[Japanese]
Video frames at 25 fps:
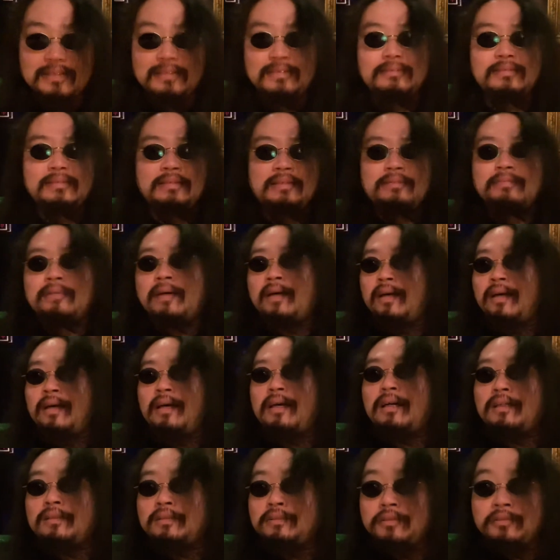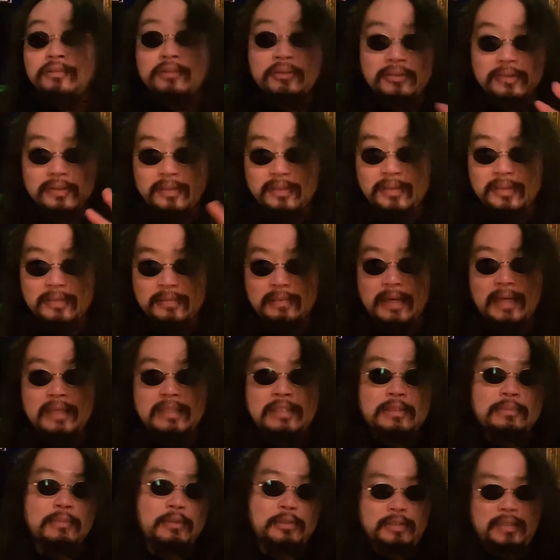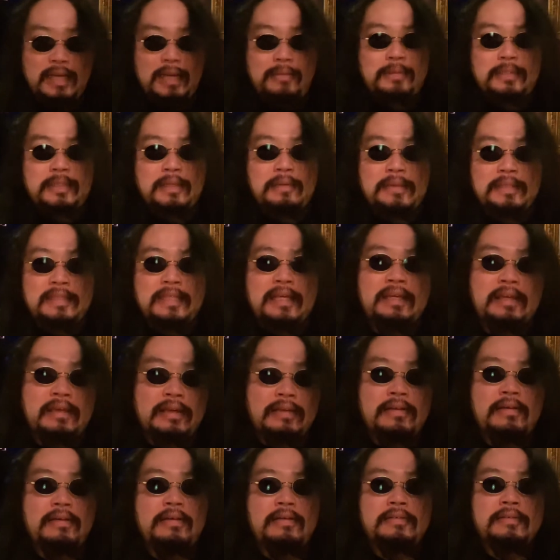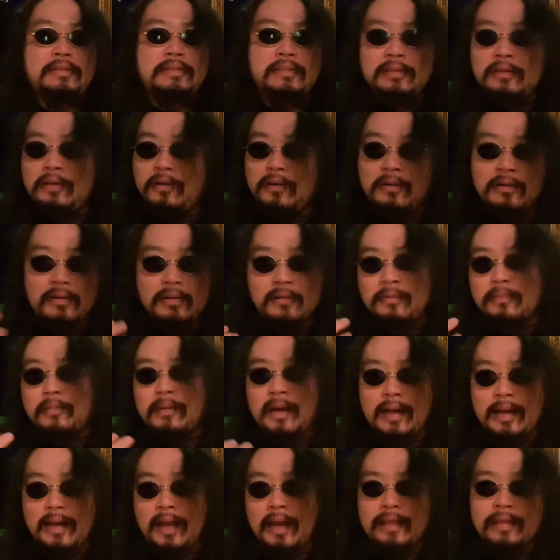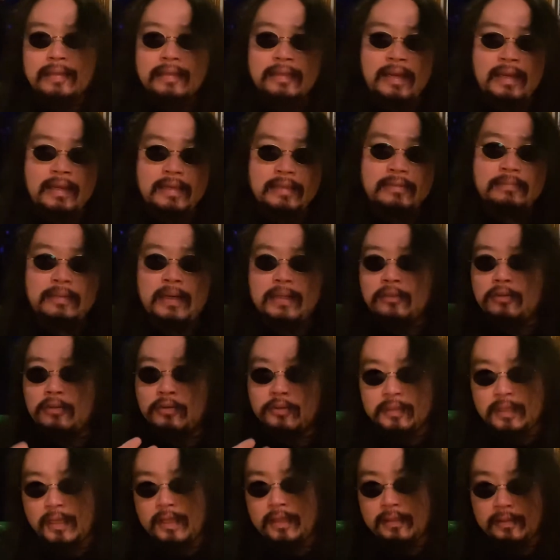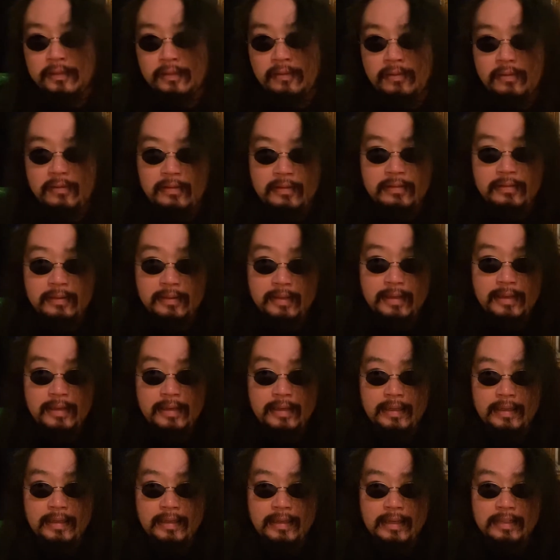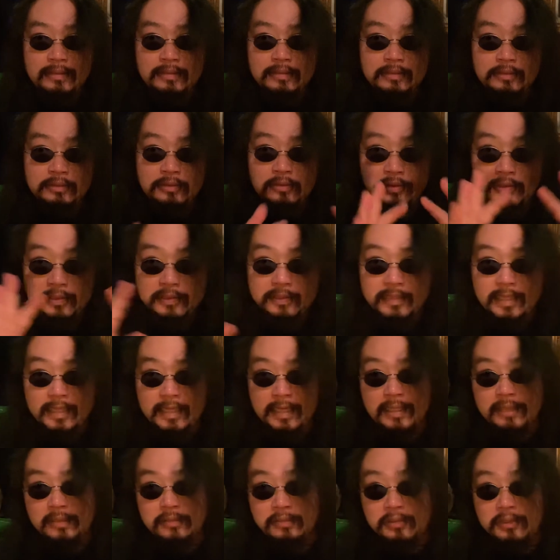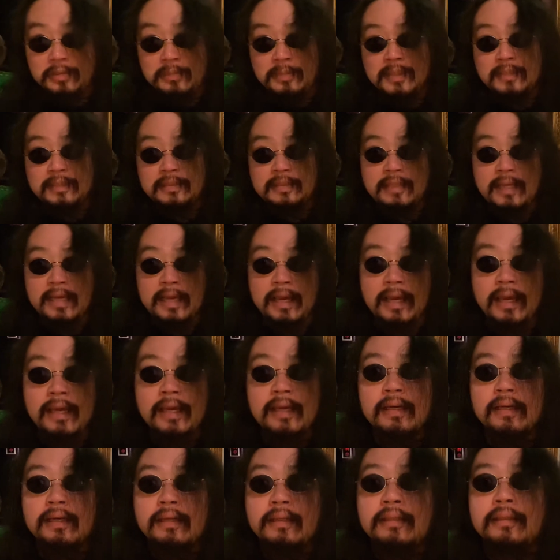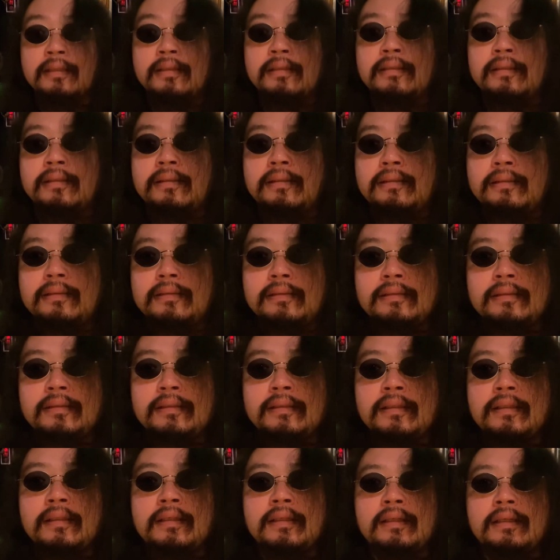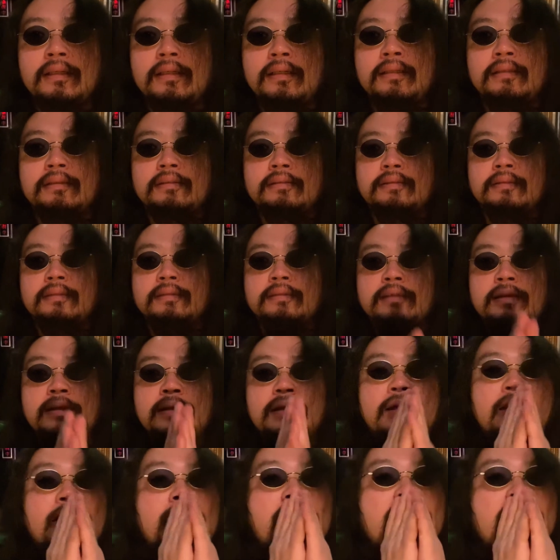今すごい、いつもかもしれませんけど、うちの、館内、当店の、がすごい散らかっておりまして、ですね、